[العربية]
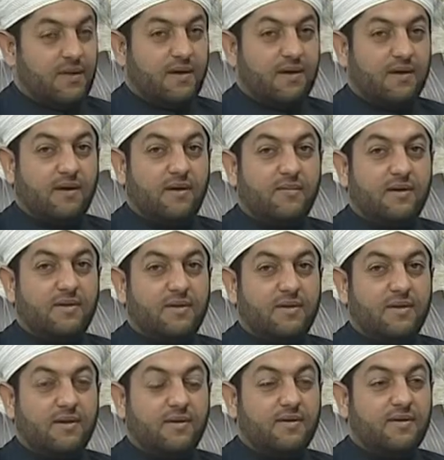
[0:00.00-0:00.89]
الرحمن
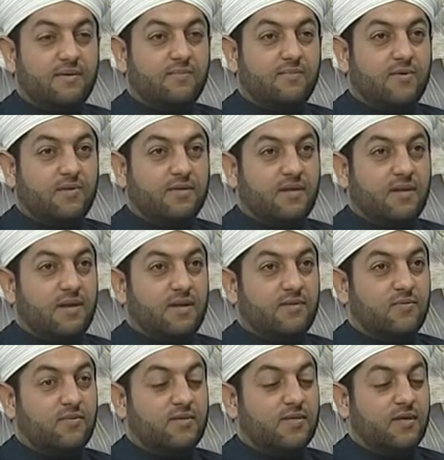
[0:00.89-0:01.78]
الرحيم والصلاة
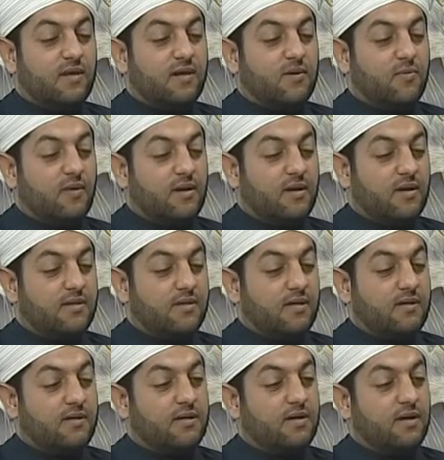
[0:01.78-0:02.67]
والسلام على
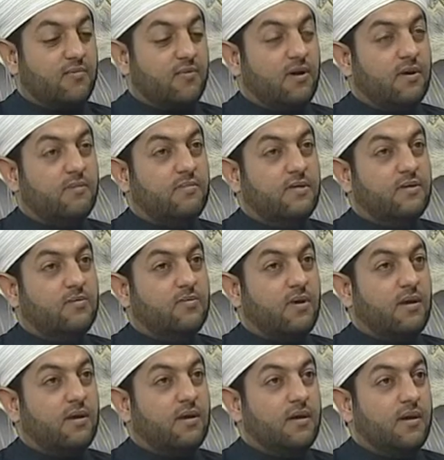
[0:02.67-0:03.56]
سيدنا محمد
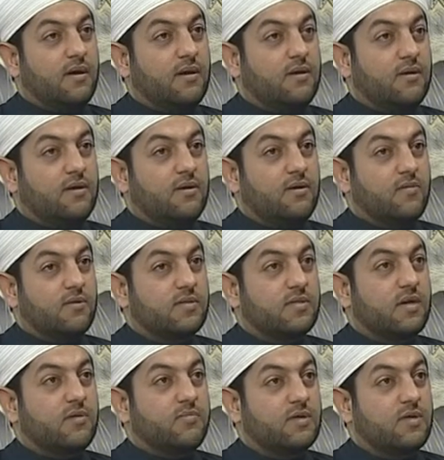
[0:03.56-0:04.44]
وعلى آله
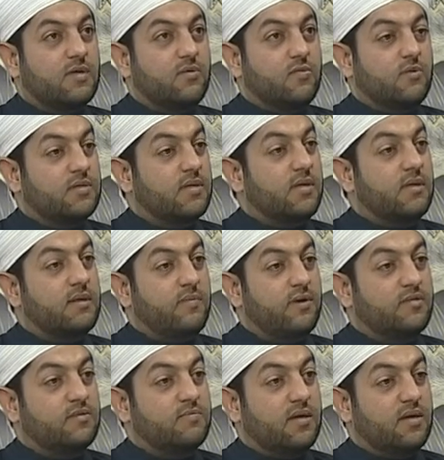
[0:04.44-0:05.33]
وصحبه وسلم
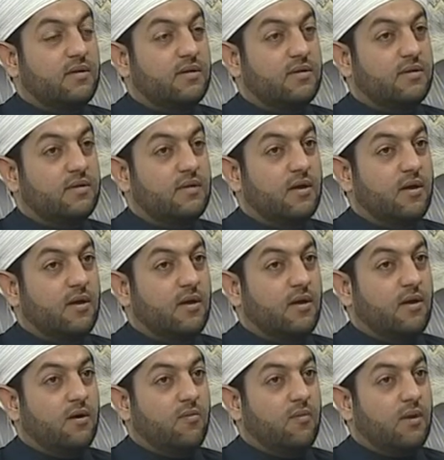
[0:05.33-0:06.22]
أجمعين
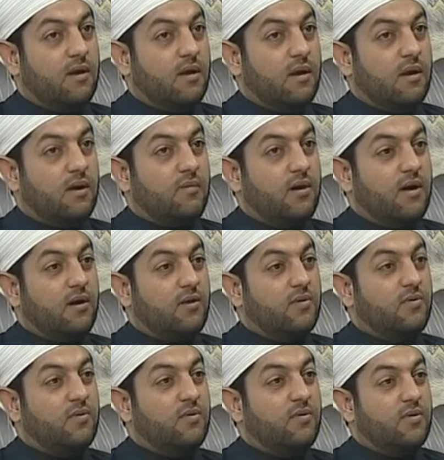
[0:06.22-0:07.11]
والله ما
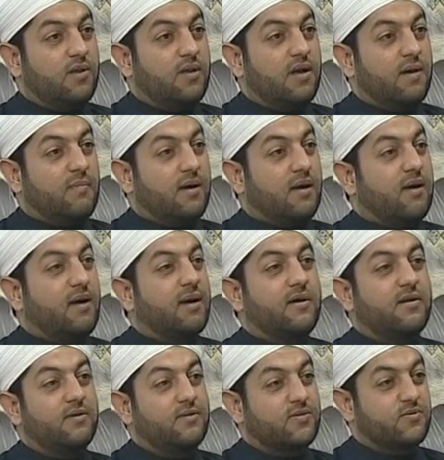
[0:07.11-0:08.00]
أقول إلا ما
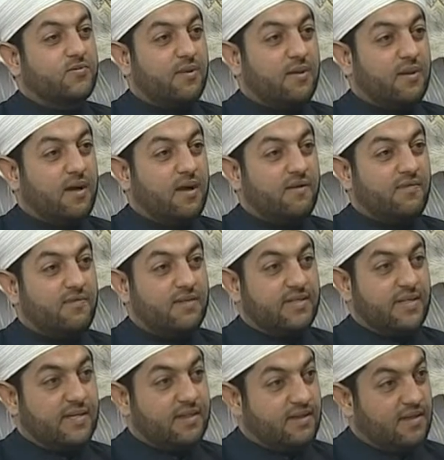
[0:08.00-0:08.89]
قال رسول الله في
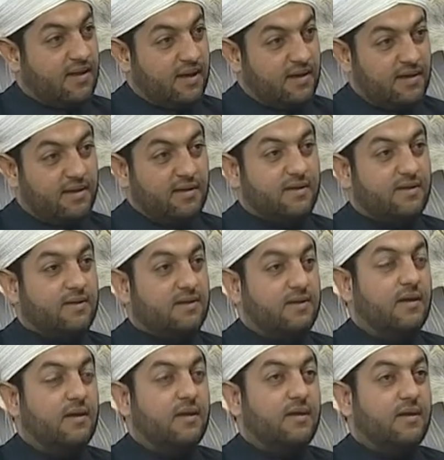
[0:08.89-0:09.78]
سيدنا علي نعم.
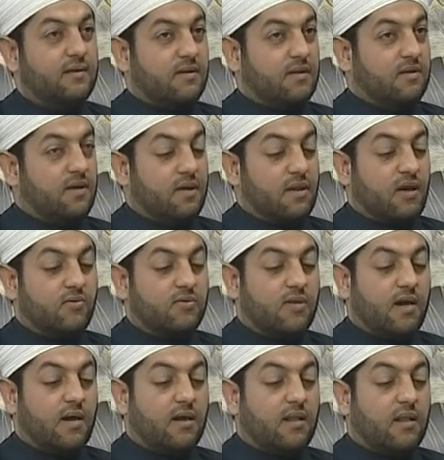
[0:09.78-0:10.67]
رضي الله
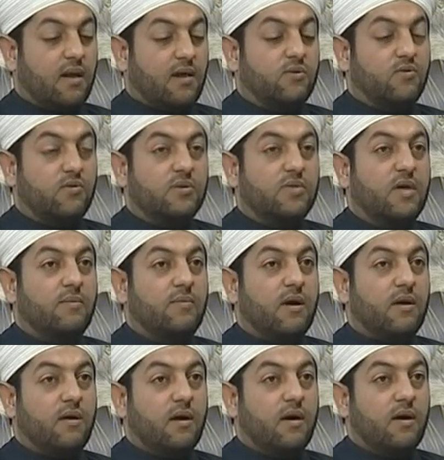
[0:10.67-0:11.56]
تعالى عنه عندما
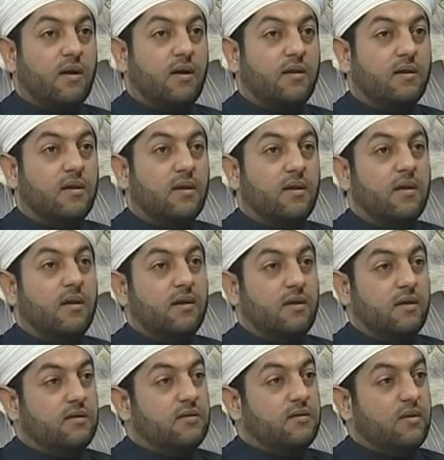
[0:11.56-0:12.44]
قال
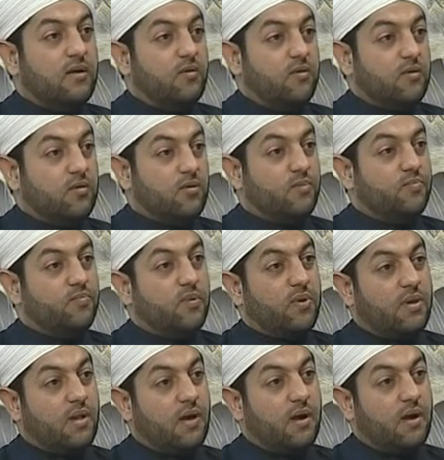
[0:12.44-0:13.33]
إنه يحب
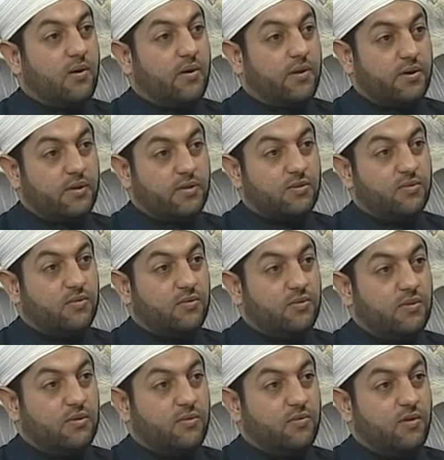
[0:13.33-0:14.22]
الله
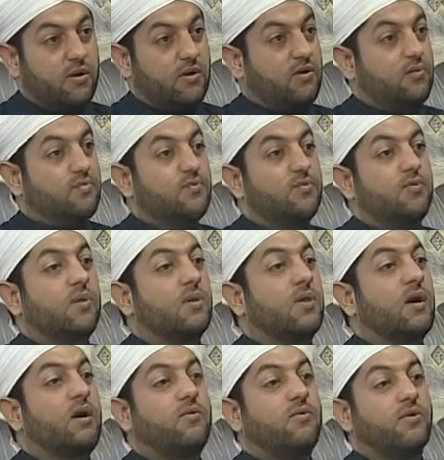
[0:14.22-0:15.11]
والرسول ويحبه
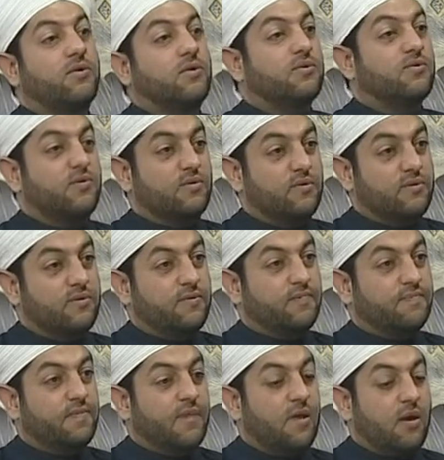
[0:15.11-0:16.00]
الله ورسوله
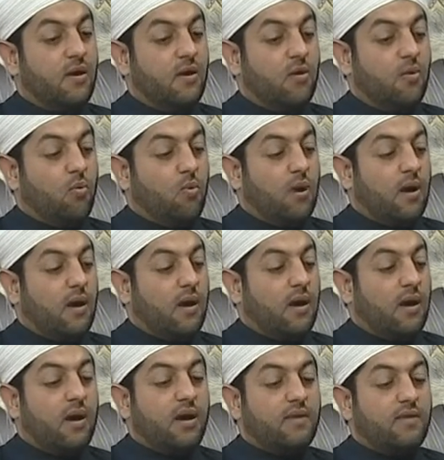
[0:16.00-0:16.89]
الله
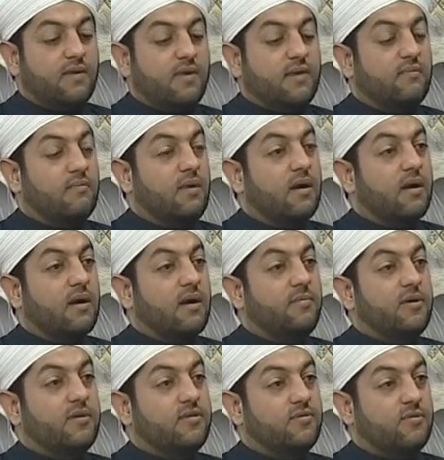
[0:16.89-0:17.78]
وهذه
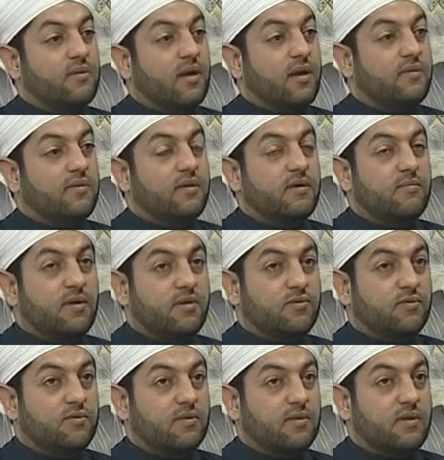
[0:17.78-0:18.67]
منقبة
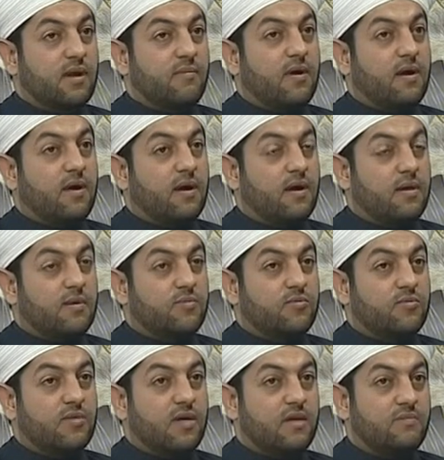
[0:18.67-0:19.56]
عظيمة كما قال
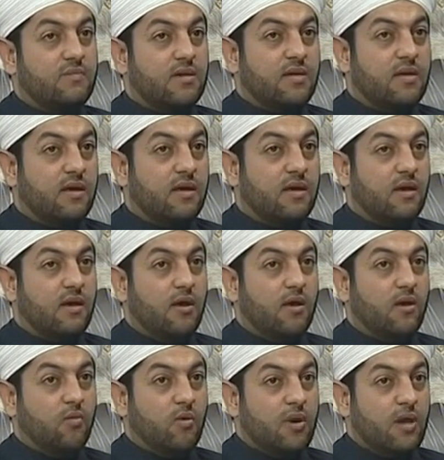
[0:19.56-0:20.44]
ابن تيمية
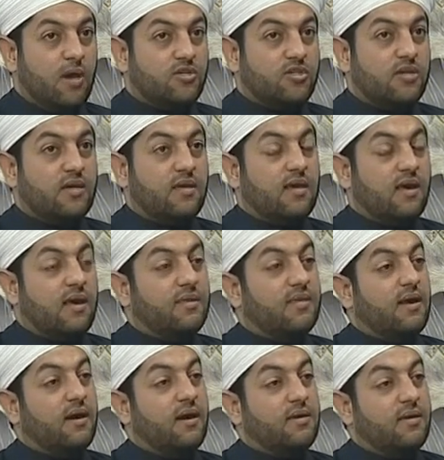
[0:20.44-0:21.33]
ولا شك
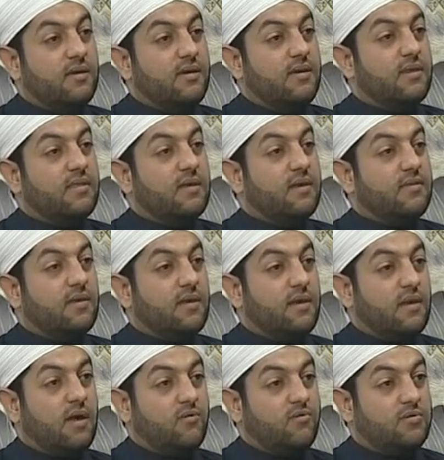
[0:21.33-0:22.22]
أن عليا رضي
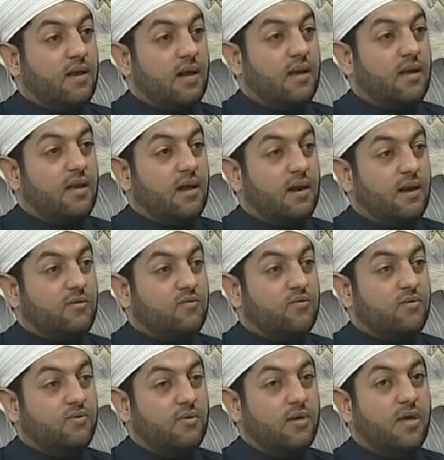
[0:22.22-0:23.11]
الله تعالى
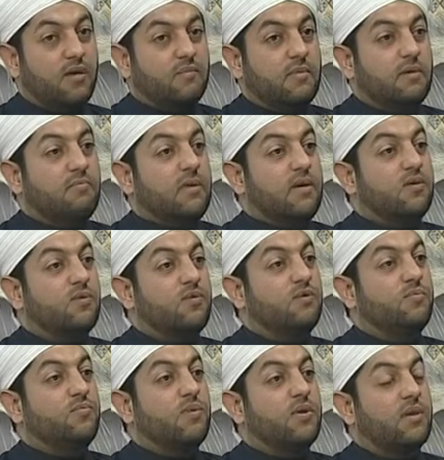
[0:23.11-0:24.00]
عنه ممن
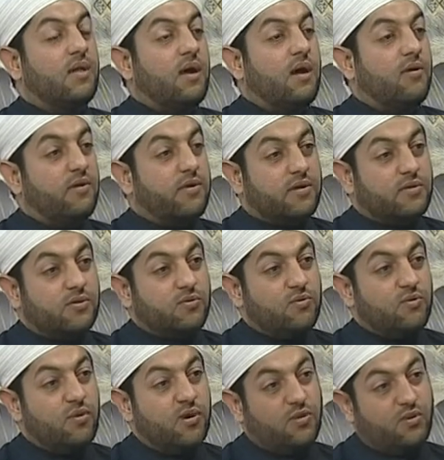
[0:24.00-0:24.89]
يحب الله
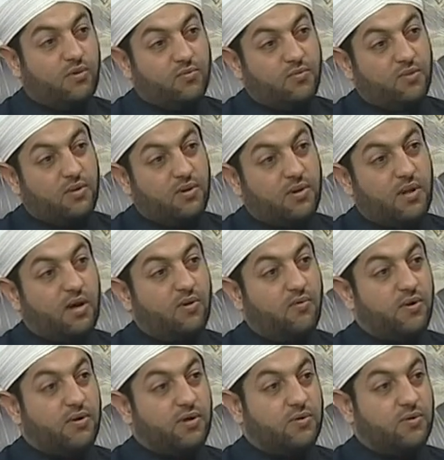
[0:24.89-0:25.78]
والرسول ويحبه الله
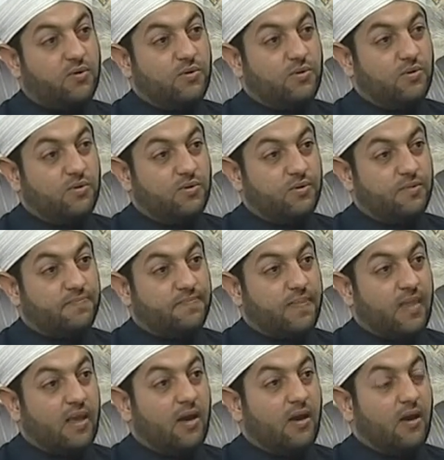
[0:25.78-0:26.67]
ورسوله
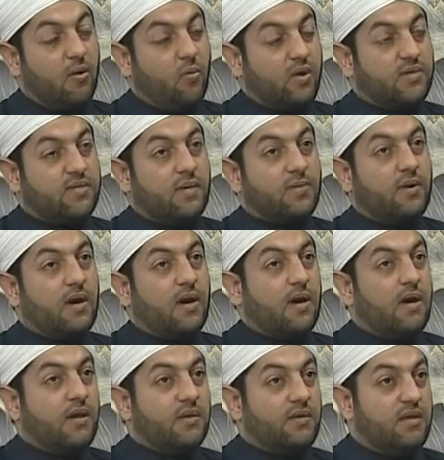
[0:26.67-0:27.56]
وتبقى
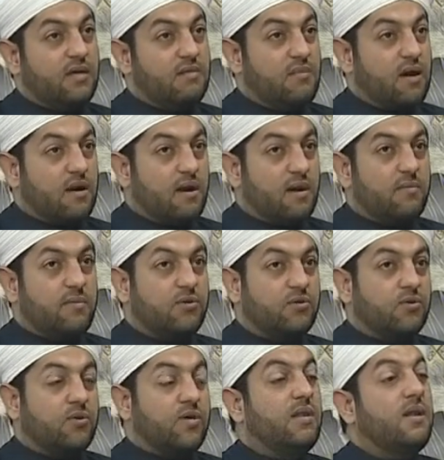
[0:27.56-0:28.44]
هذه المنقبة
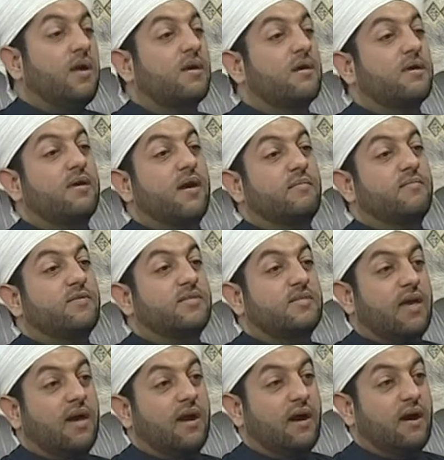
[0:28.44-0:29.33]
إلى قيام
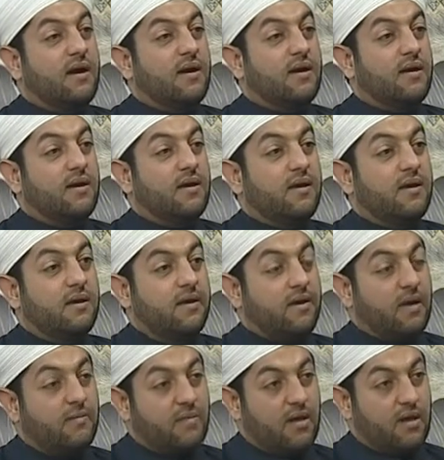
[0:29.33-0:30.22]
الساعة
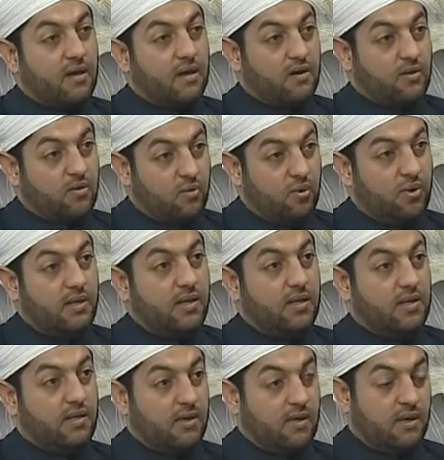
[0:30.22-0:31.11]
رغم
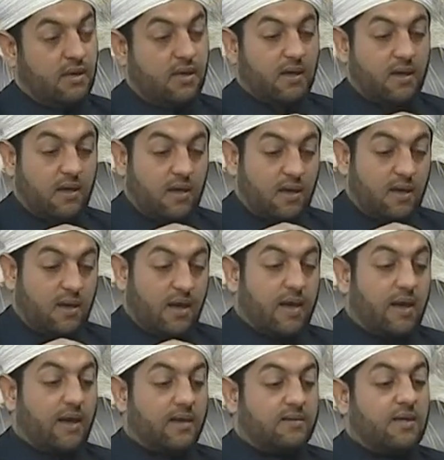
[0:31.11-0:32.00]
كل آه،
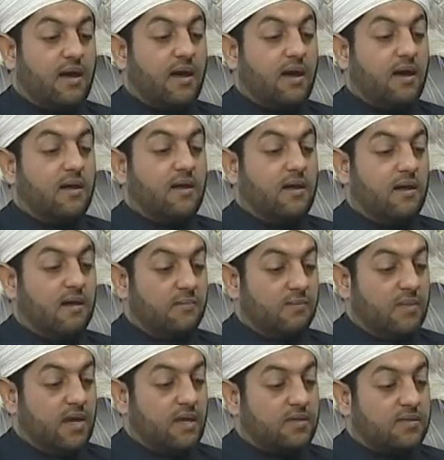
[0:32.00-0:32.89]
الأعداء
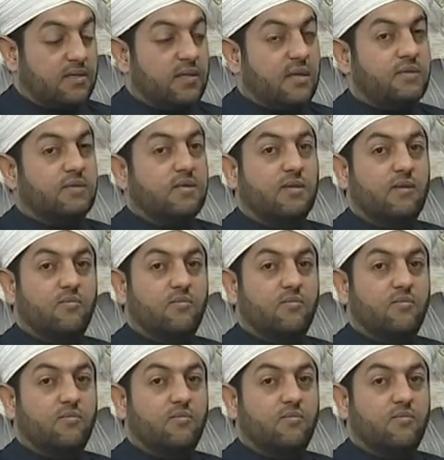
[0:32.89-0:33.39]
بألسنتهم